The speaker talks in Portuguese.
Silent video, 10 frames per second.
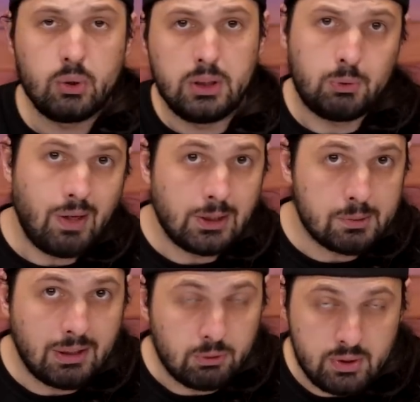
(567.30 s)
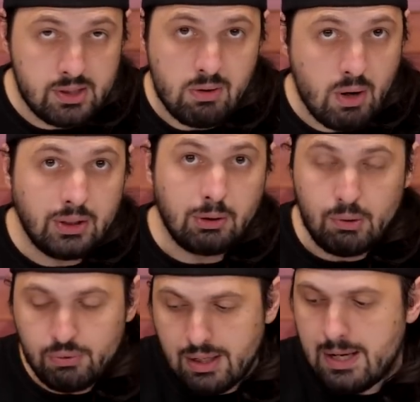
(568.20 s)
Quando a gente fala de smartphones Android, é o que
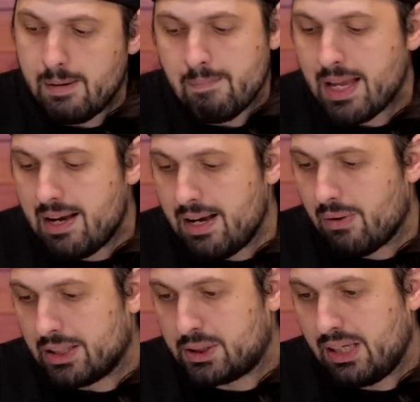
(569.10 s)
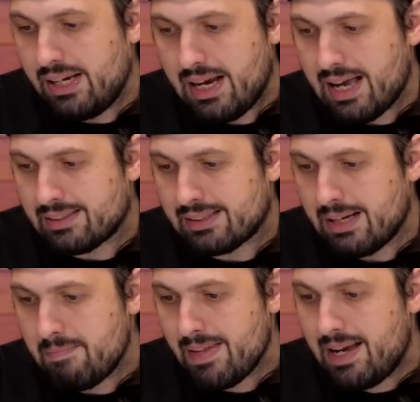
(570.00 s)
eu falei. Eu acho que
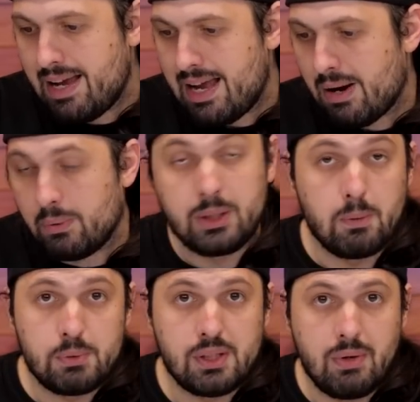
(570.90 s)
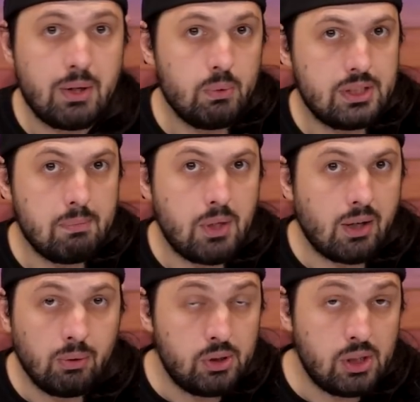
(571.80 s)
essa é a única opção aí com o
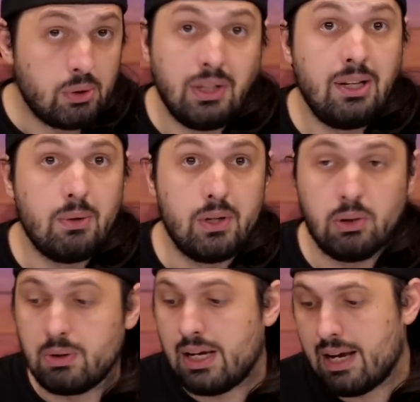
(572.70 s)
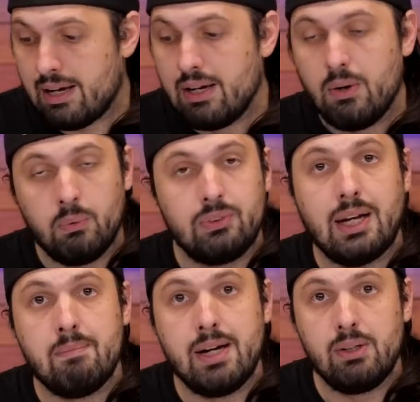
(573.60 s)
Snapdragon 888, que é um
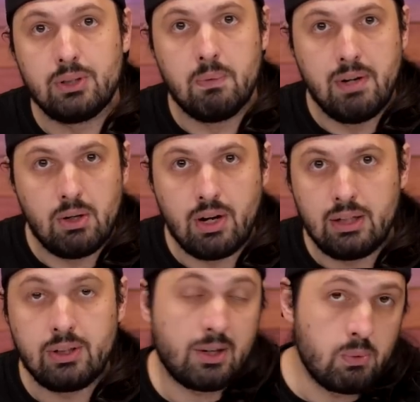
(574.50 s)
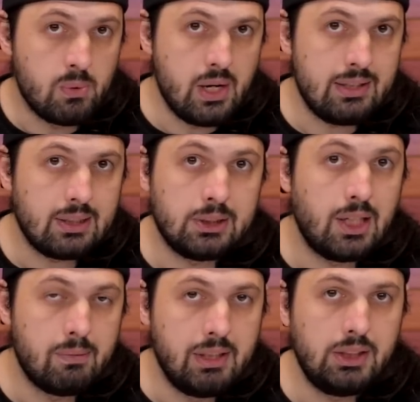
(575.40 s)
tamanho tão menor do que a concorrência, que
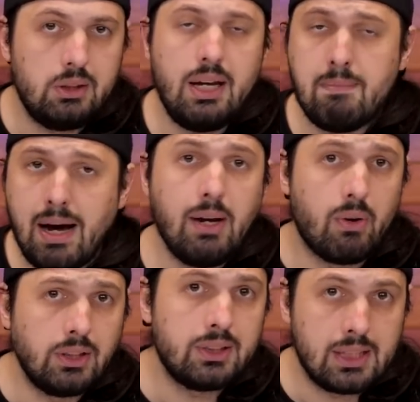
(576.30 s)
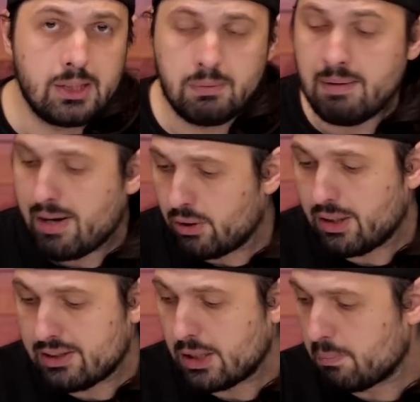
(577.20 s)
geralmente é maior de 6, é maior do
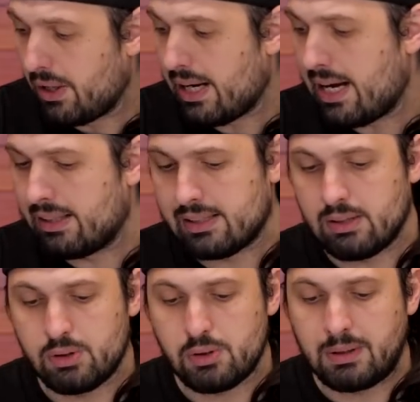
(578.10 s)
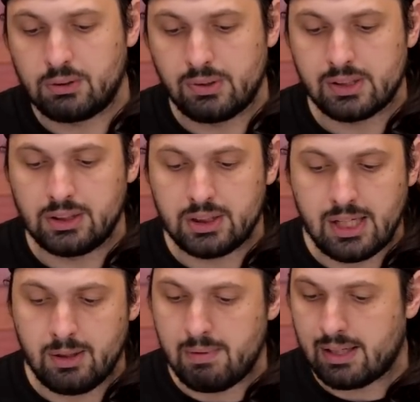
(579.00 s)
que 6 polegadas, né? Os smartphones que a gente
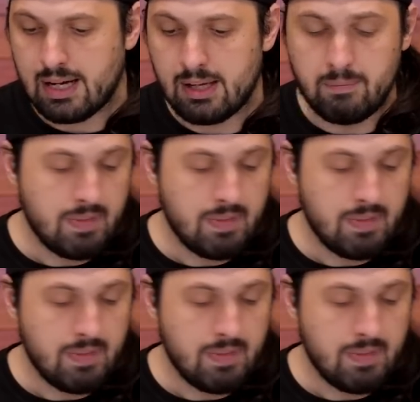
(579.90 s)
tem aí no mercado.